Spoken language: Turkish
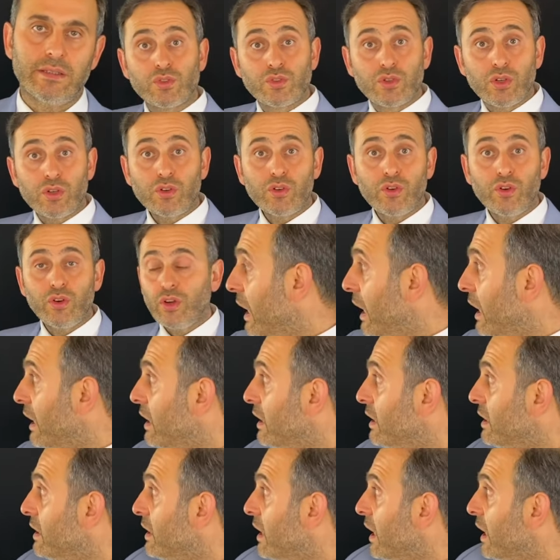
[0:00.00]
Çünkü
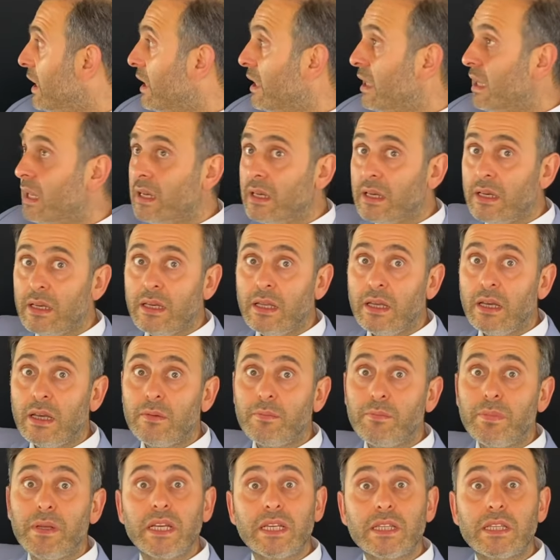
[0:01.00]
elindekilerini
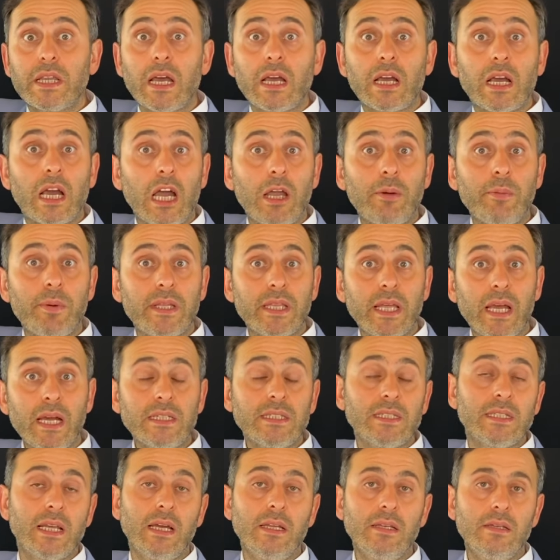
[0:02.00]
birden
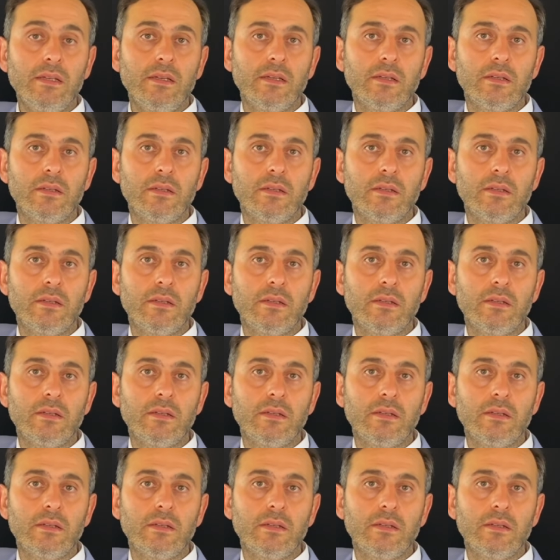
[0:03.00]
kaybedersen,